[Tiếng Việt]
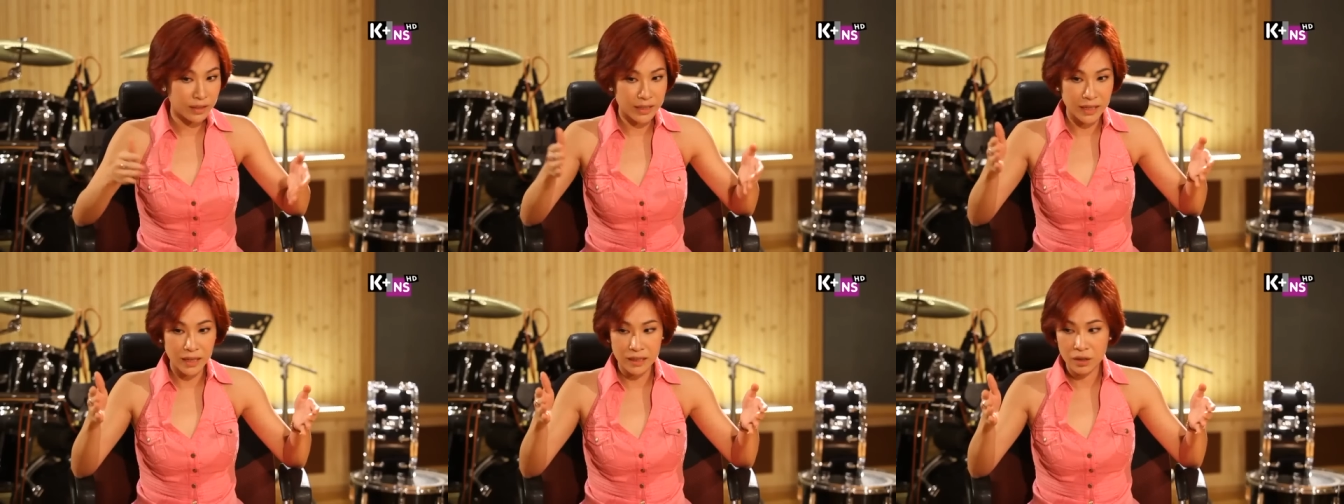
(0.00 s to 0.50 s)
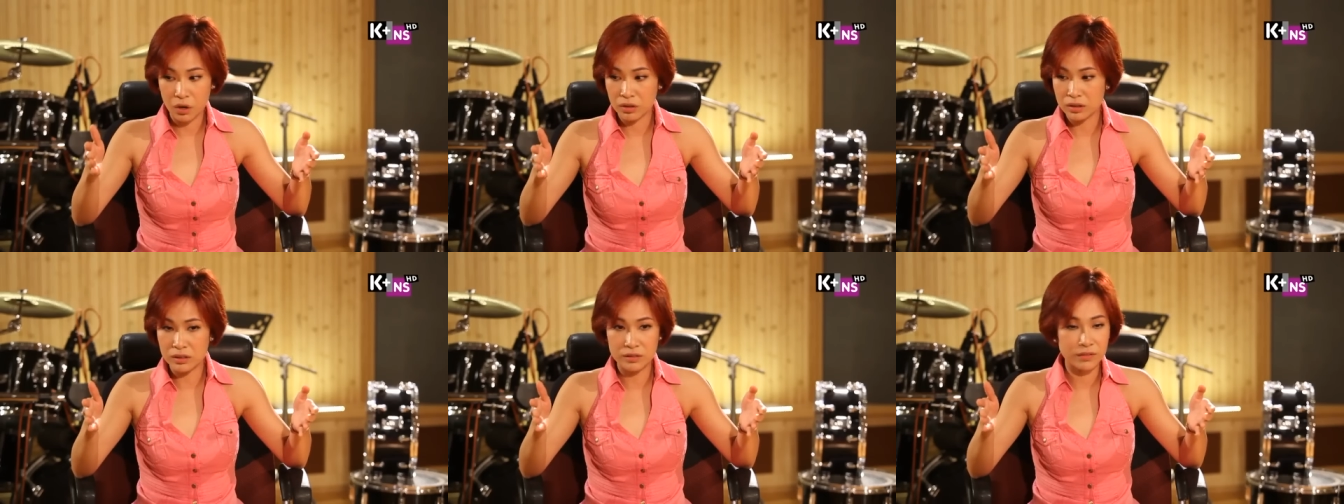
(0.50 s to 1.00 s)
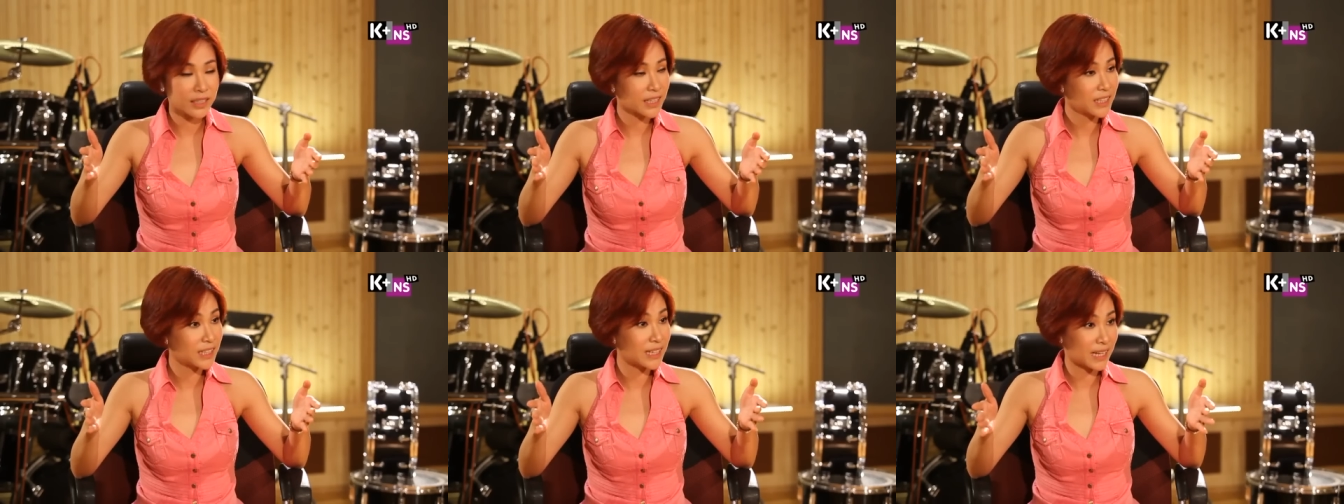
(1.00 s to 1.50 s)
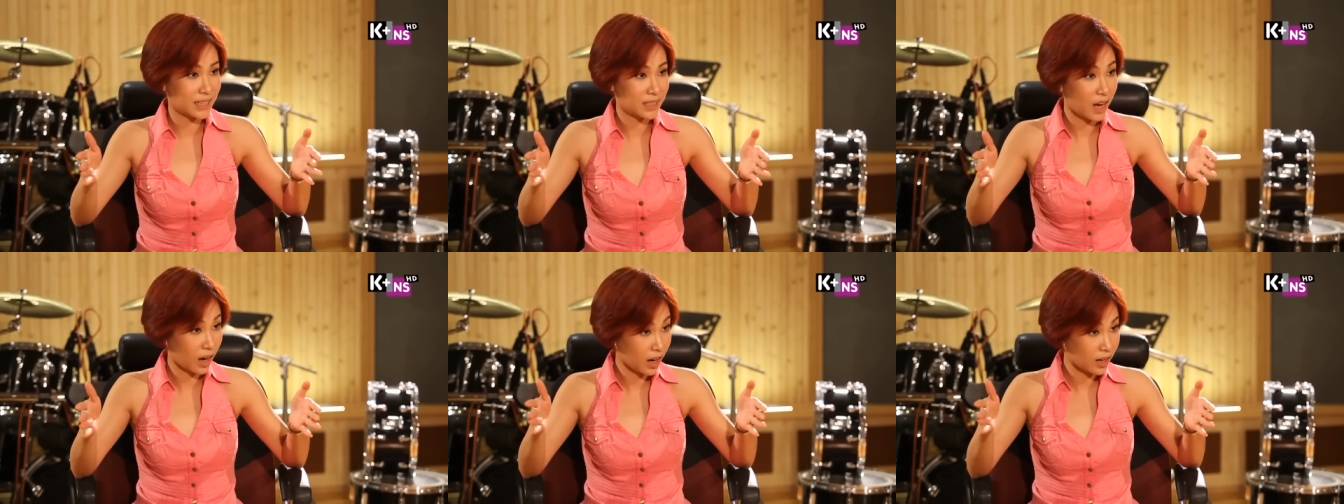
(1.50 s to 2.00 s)
và cái con đường với cái hình
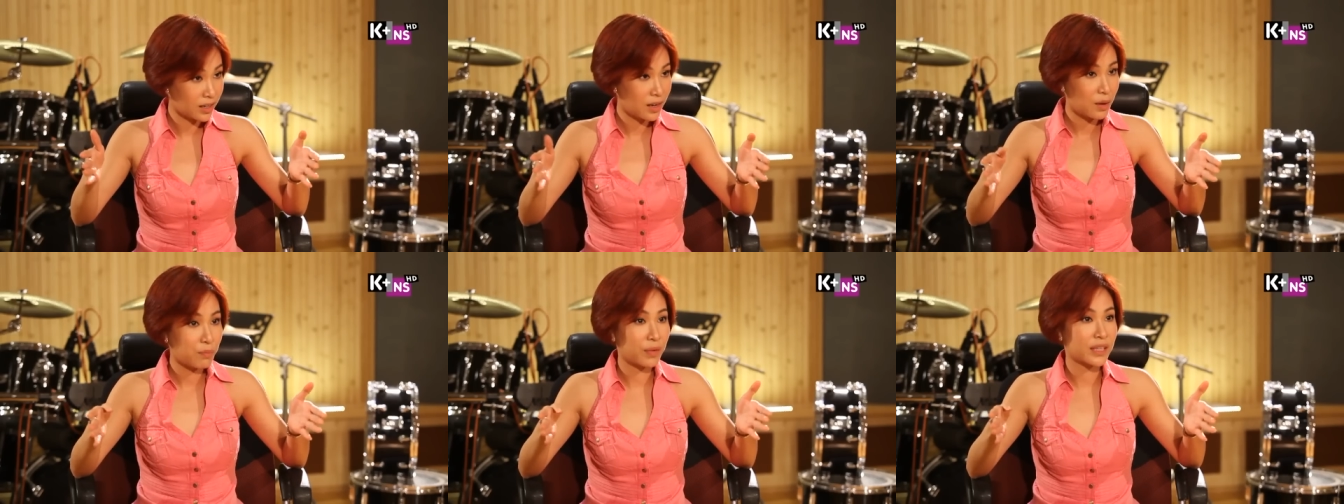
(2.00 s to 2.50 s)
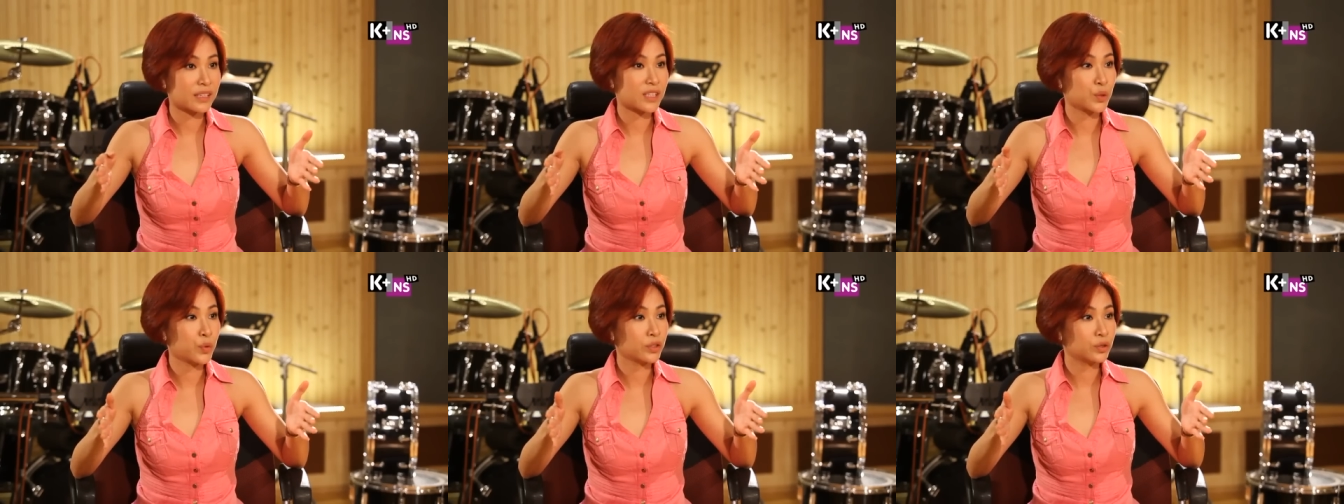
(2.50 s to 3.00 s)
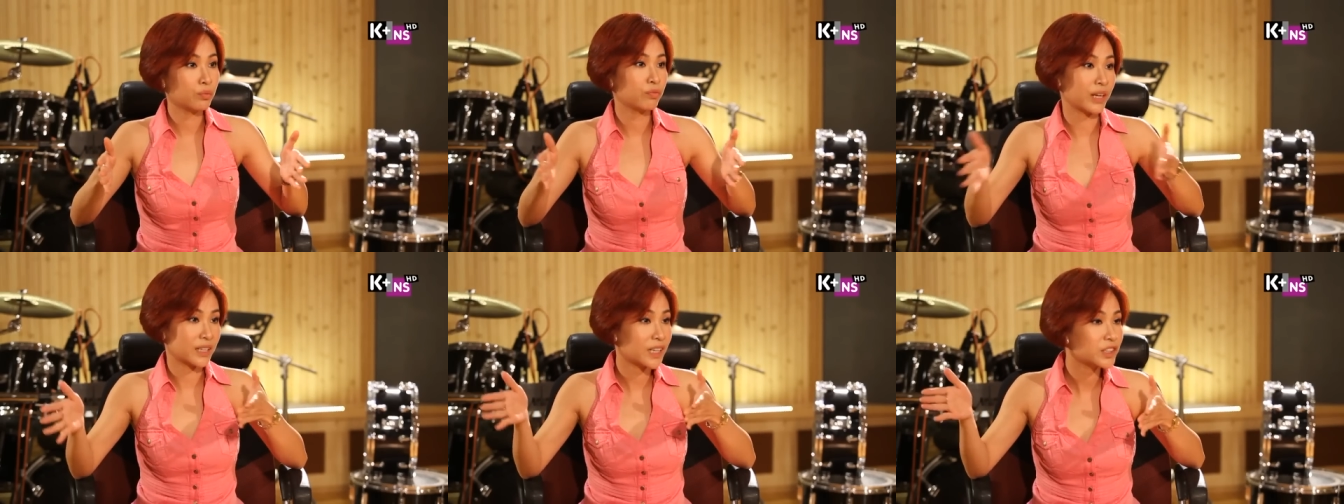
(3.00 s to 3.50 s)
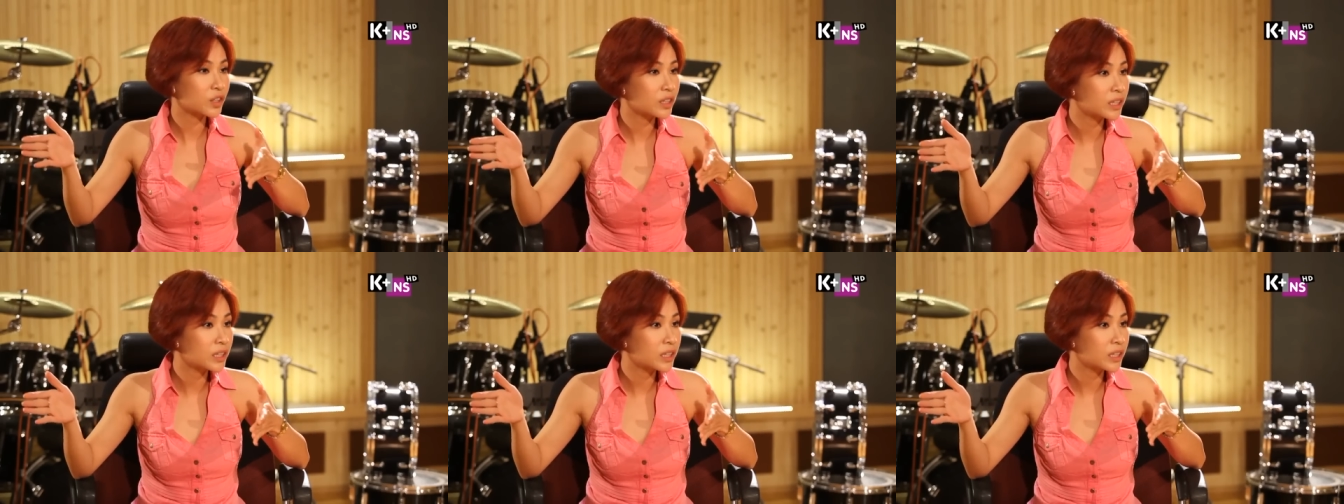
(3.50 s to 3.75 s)
ảnh đó đó mà nhạc sĩ quốc trung vạch ra cho